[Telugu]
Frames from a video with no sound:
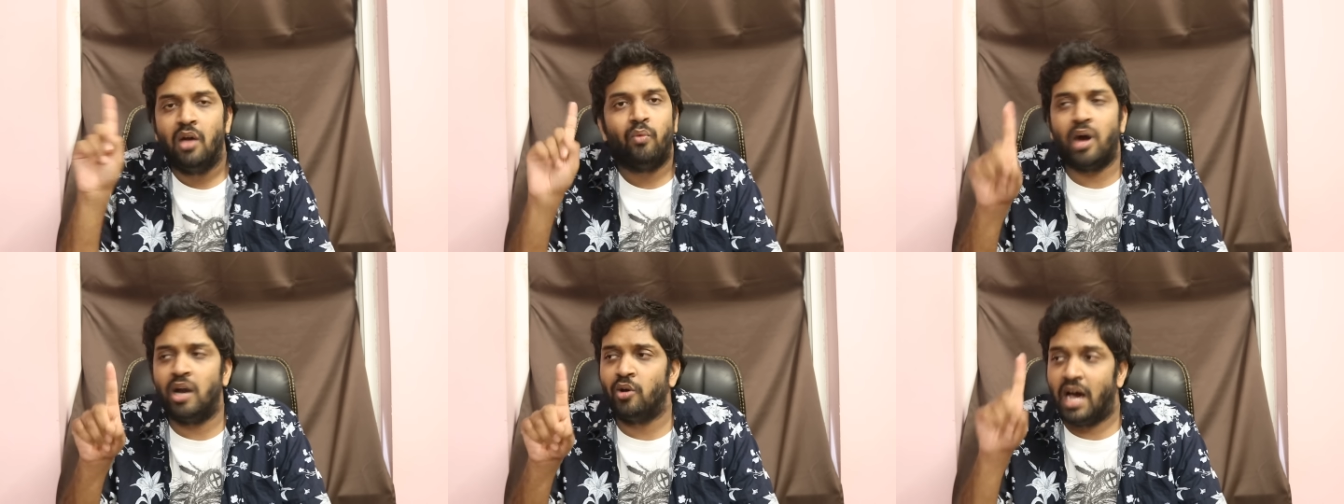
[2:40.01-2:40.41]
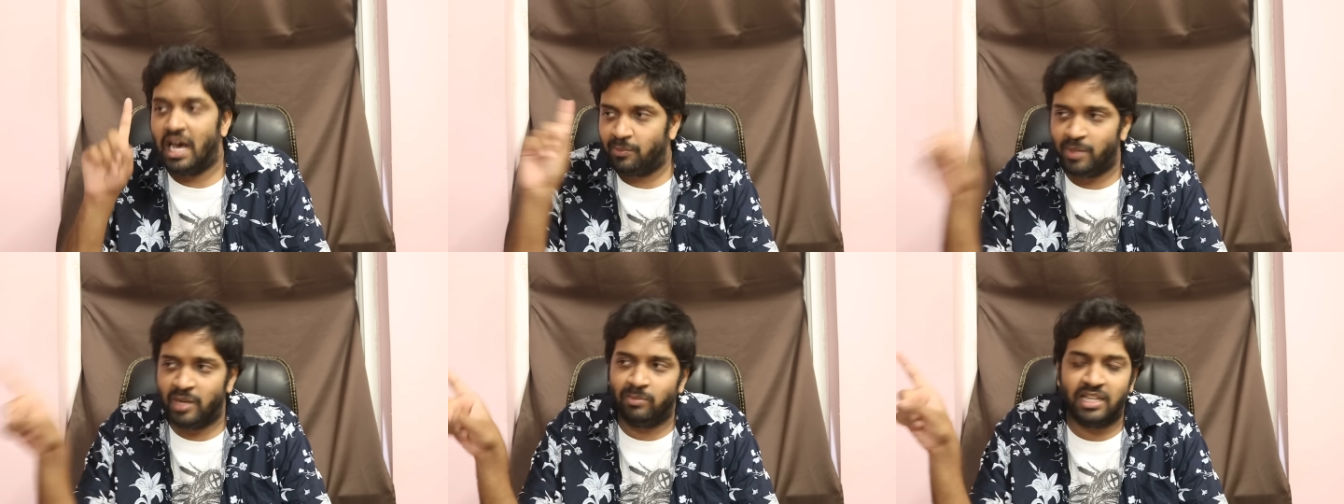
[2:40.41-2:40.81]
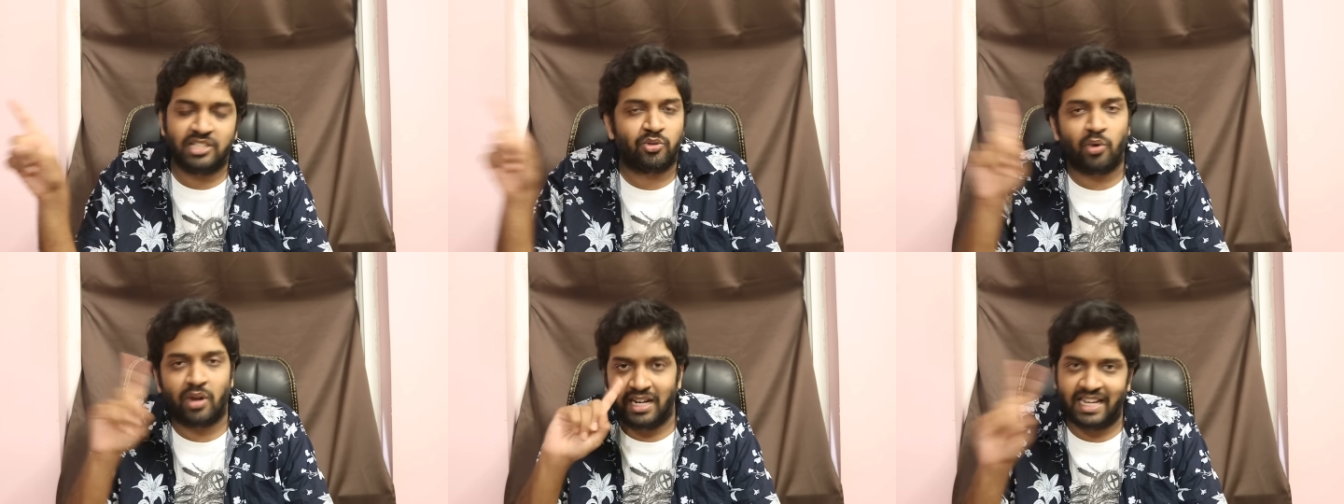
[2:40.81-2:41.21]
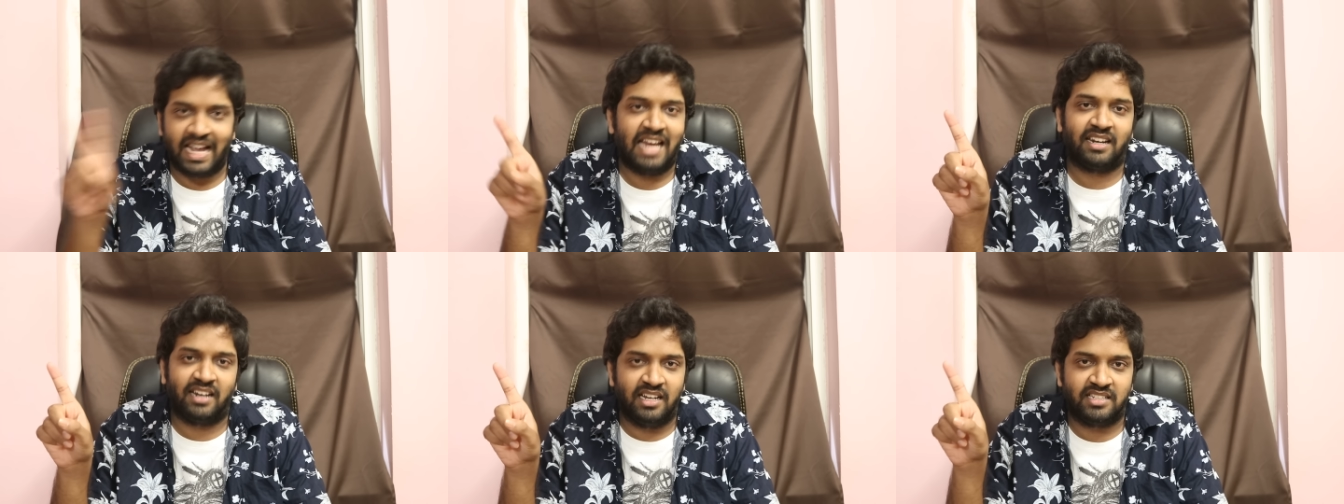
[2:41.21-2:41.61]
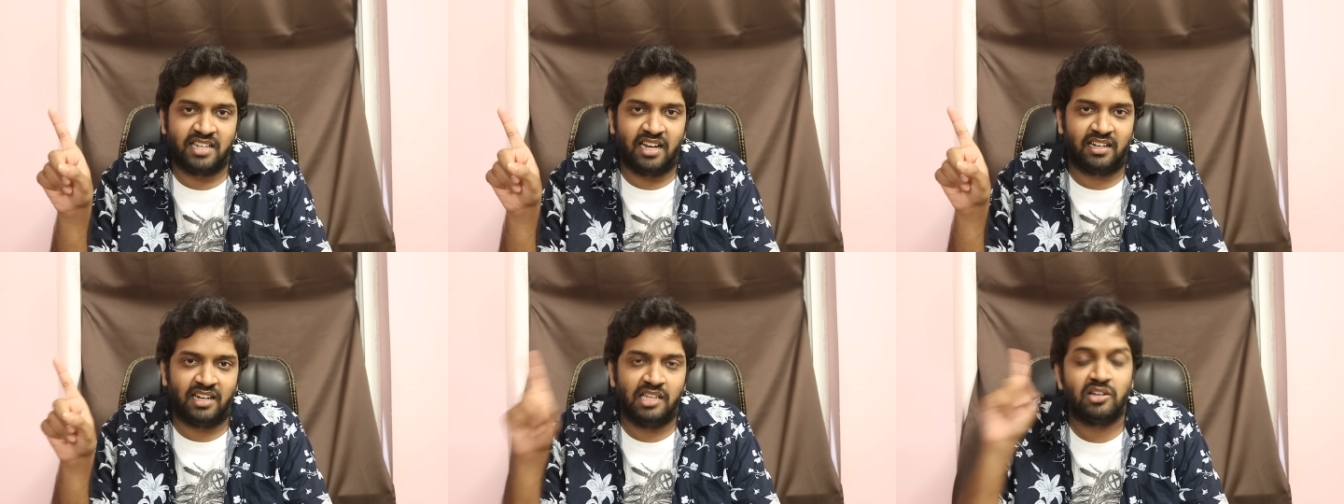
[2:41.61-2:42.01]
వాళ్ళు అర్బన్ ప్లస్ రూరల్ క్యాలిక్యులేట్
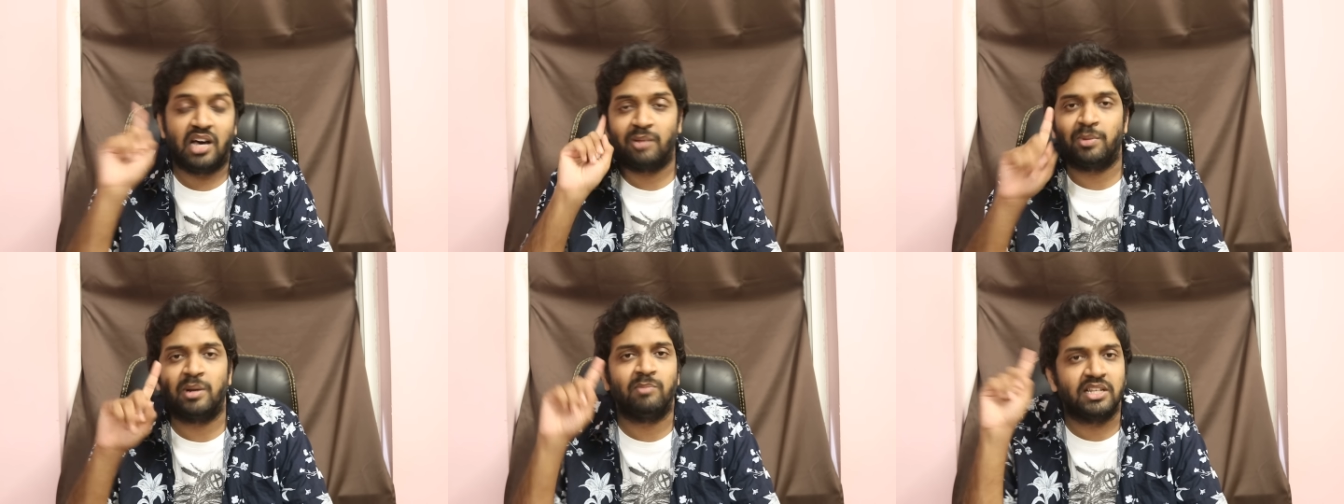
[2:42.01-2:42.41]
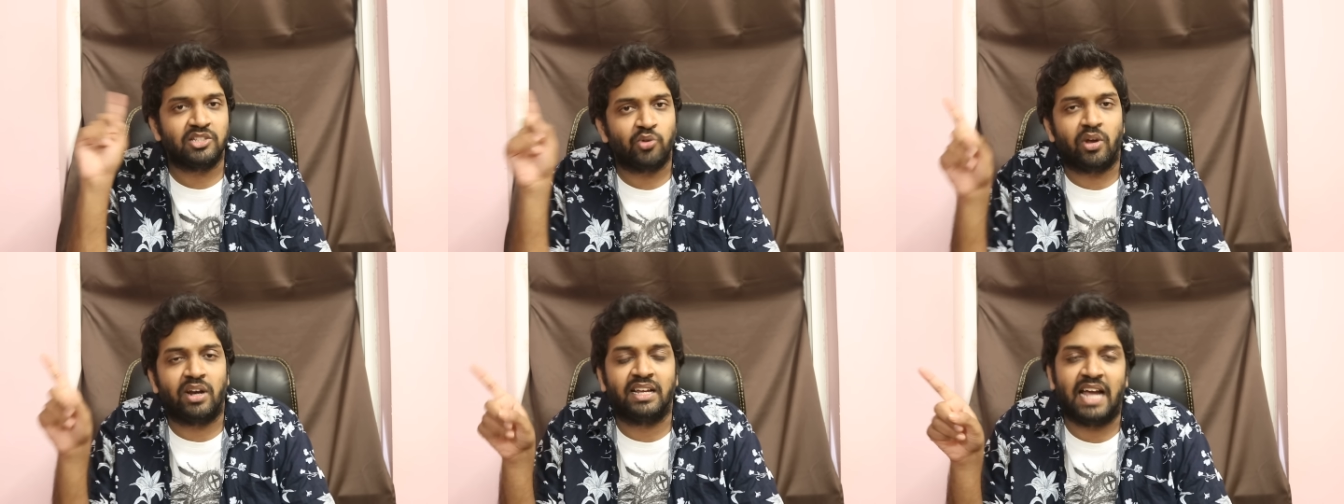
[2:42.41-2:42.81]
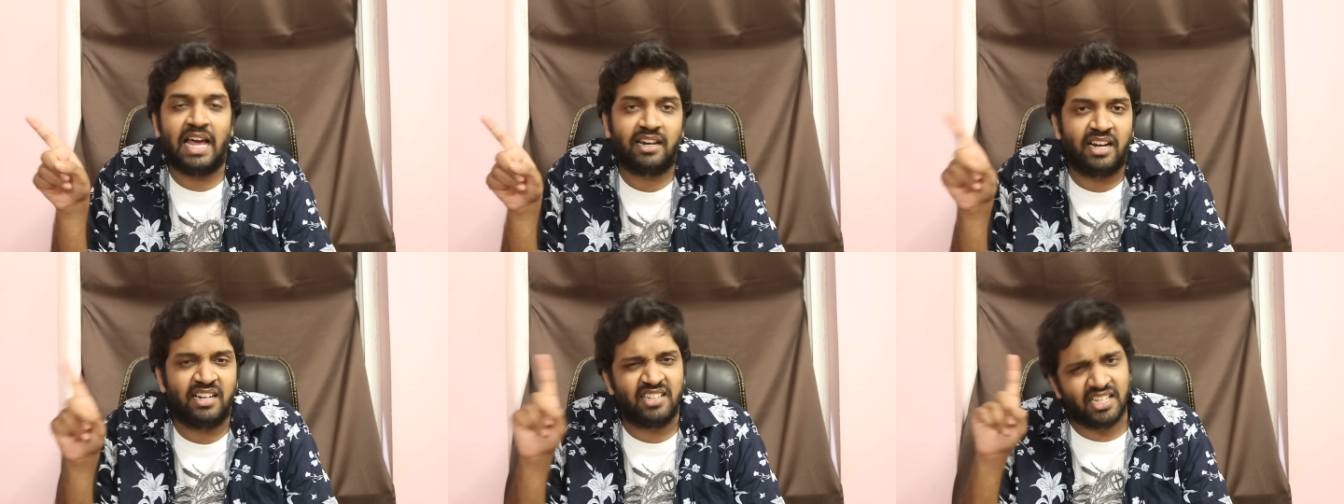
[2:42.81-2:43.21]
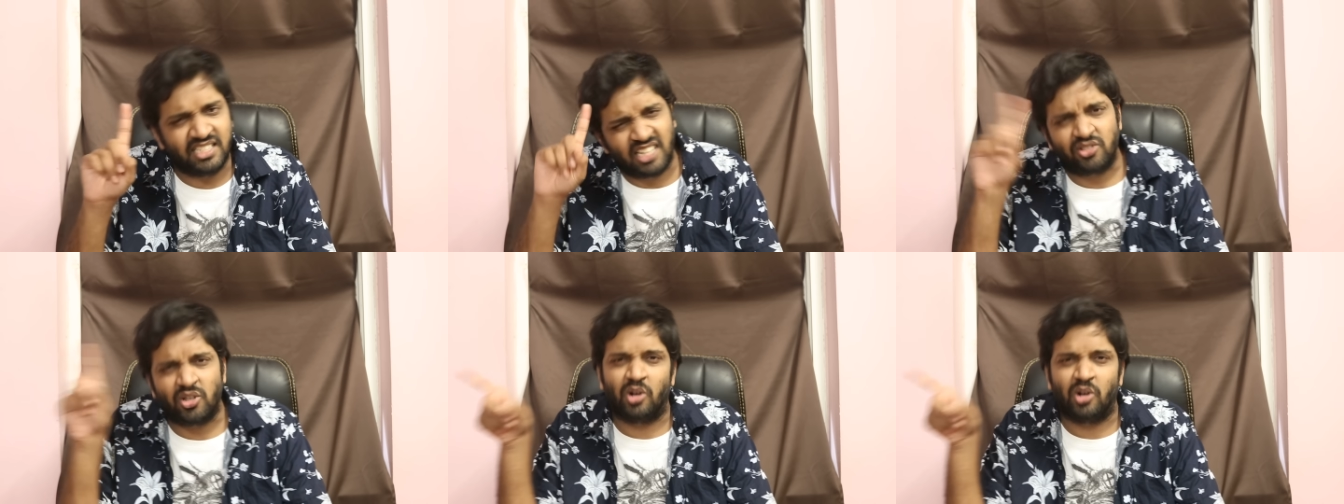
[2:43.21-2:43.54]
చేయట్లేదు అర్బన్ ప్లస్ రూరల్ క్యాలిక్యులేట్ చేస్తే